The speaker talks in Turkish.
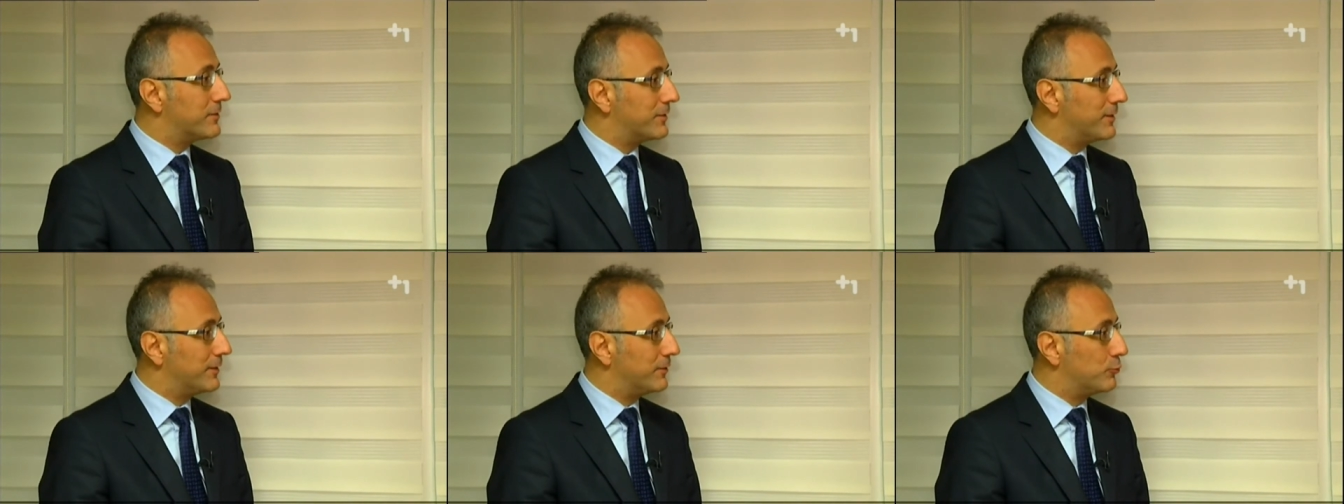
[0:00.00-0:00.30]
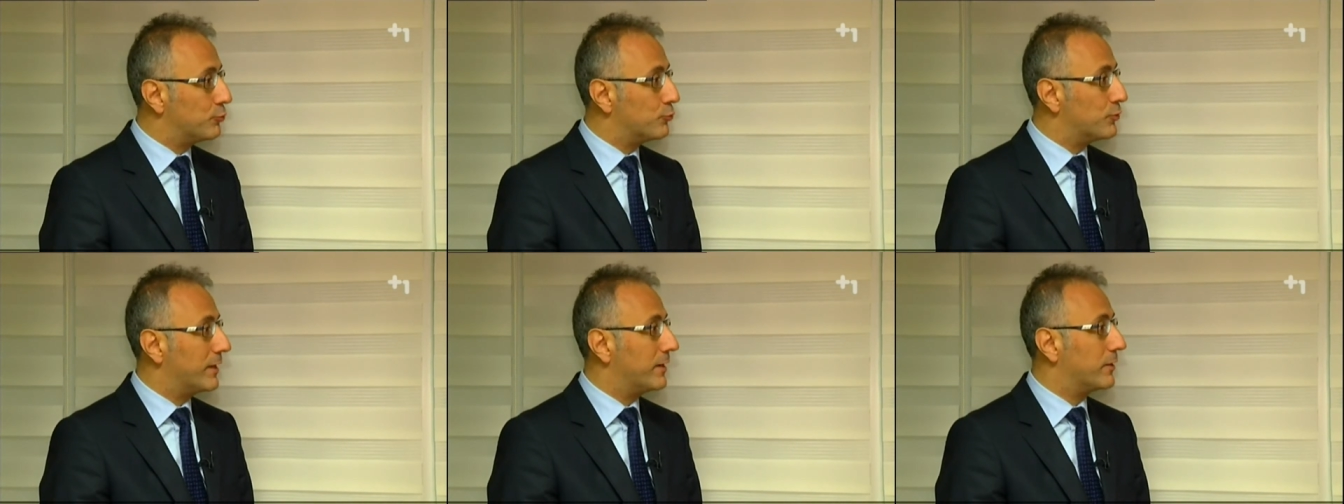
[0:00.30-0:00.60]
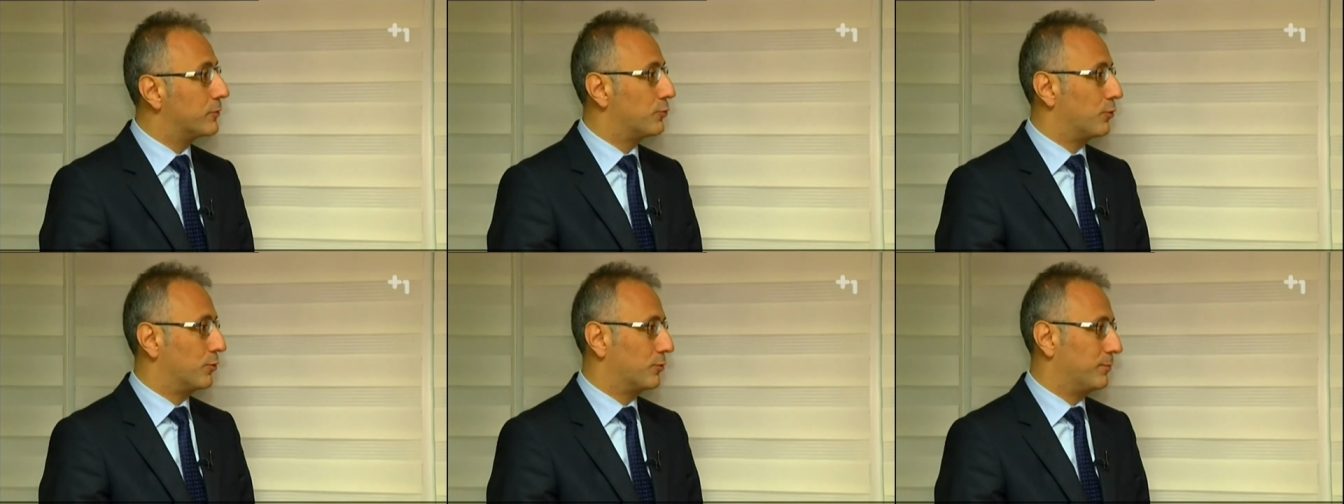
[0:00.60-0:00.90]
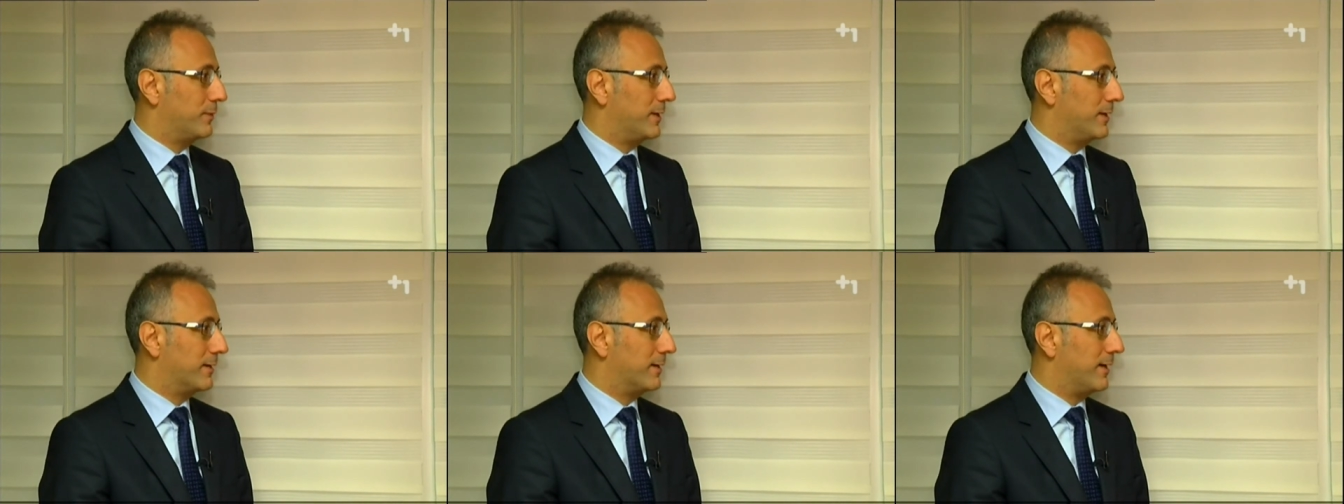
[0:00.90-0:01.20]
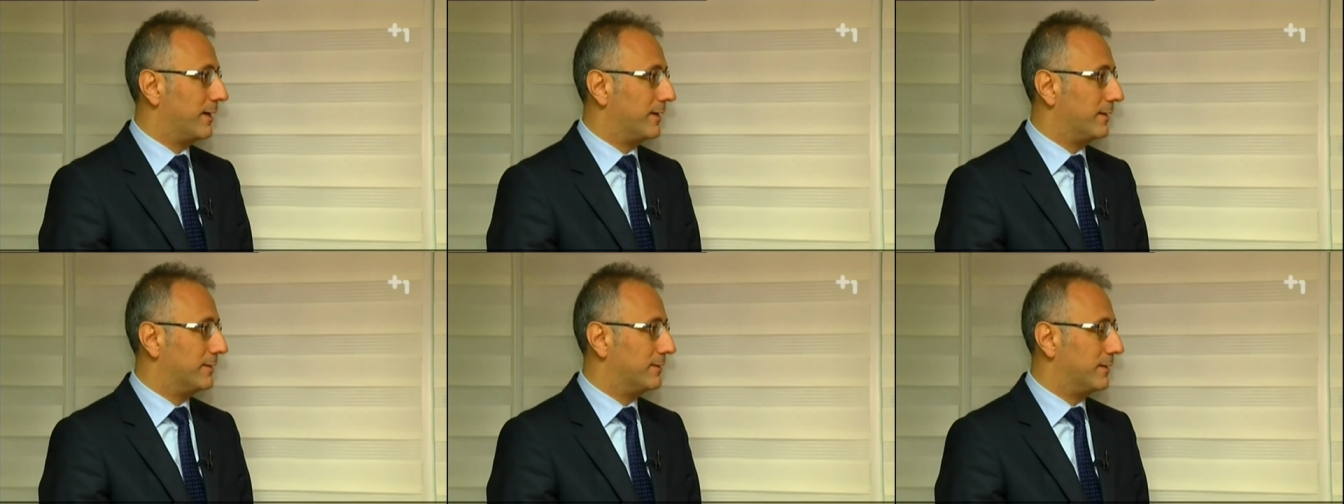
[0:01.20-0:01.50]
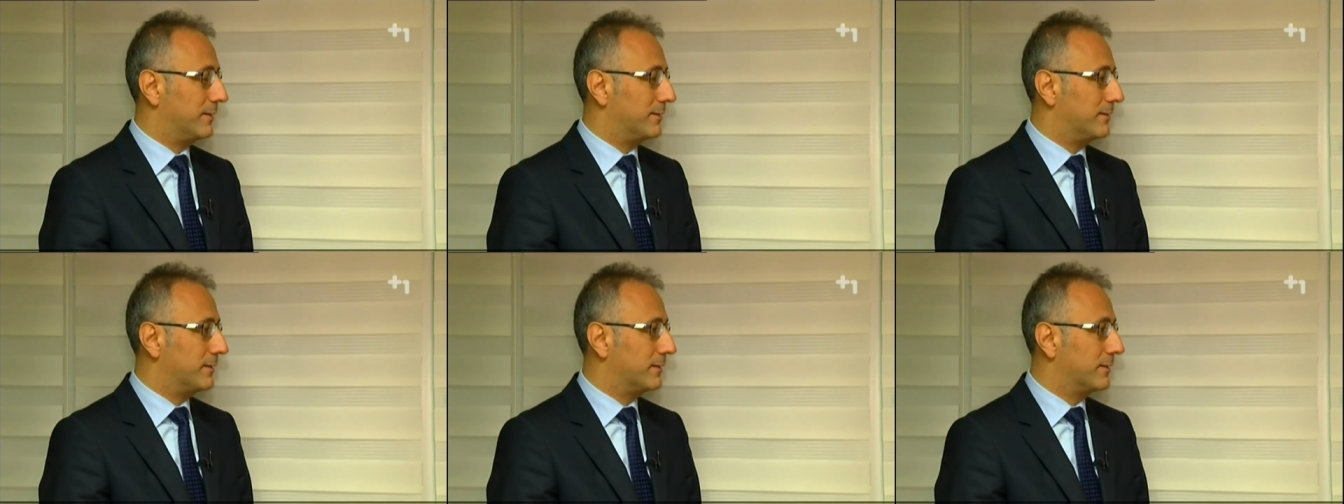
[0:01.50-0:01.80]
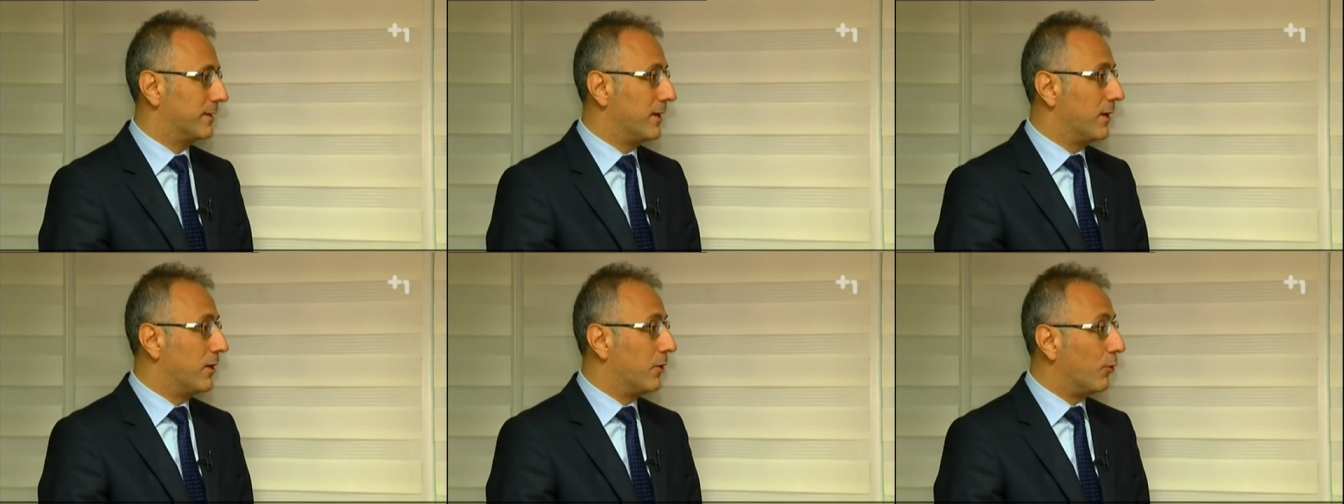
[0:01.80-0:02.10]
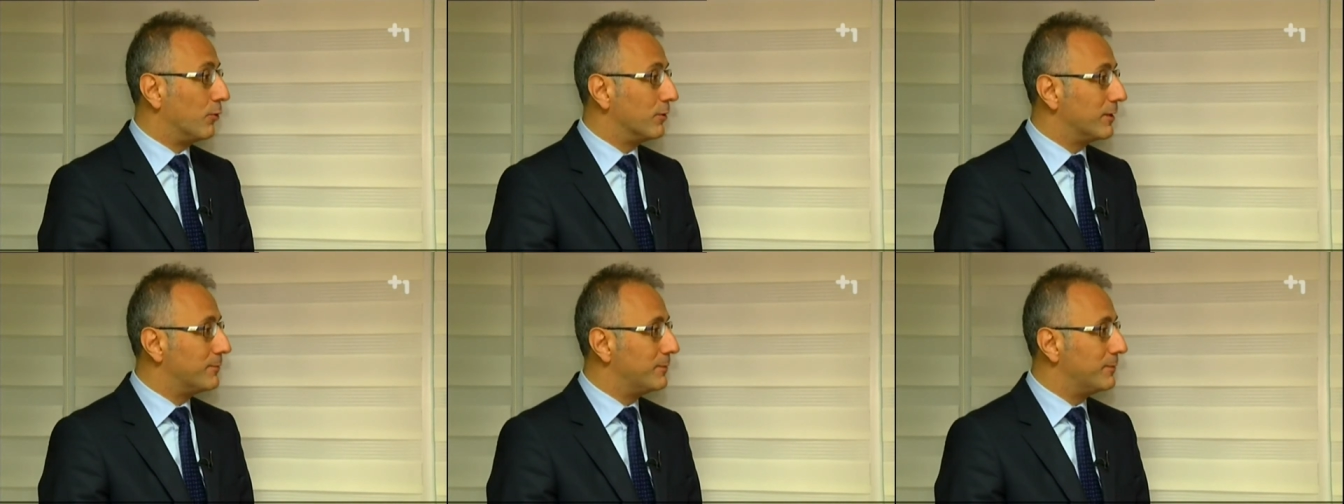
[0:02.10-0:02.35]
her şeyi düzene sokmaya gayret ettik.